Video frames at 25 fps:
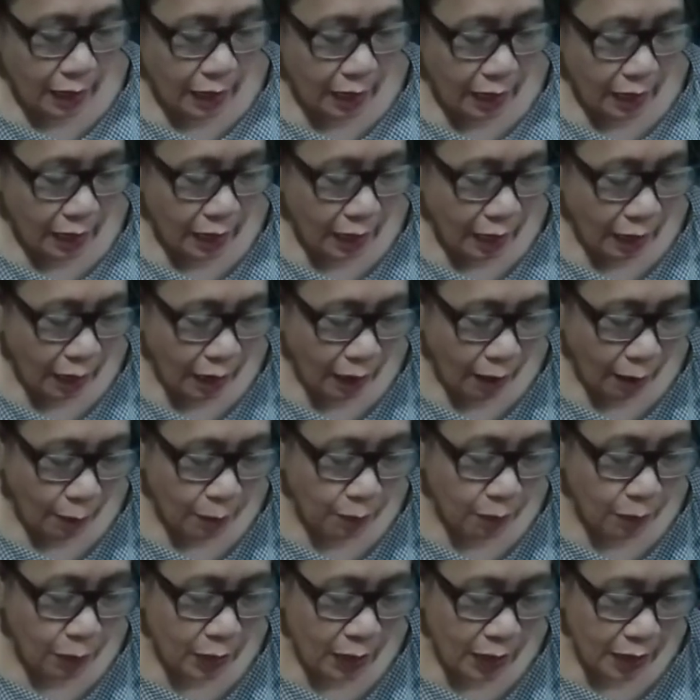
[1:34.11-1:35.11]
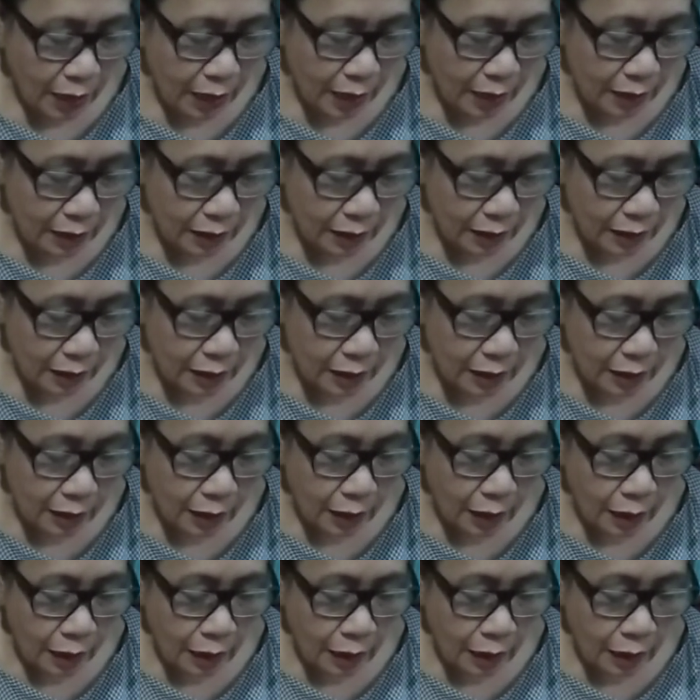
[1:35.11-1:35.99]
ng half inch.